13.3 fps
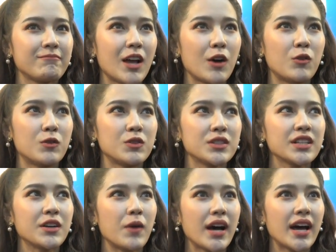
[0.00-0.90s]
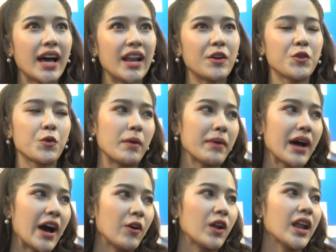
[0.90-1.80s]
เรารู้สึกว่าอ่ะเราอยู่กับ
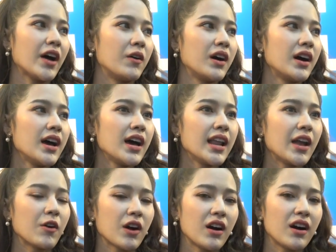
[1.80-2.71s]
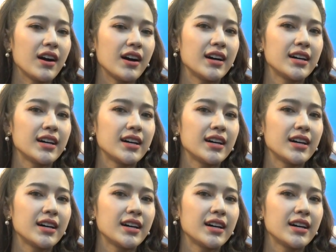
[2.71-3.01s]
เขาแล้วเราเราก็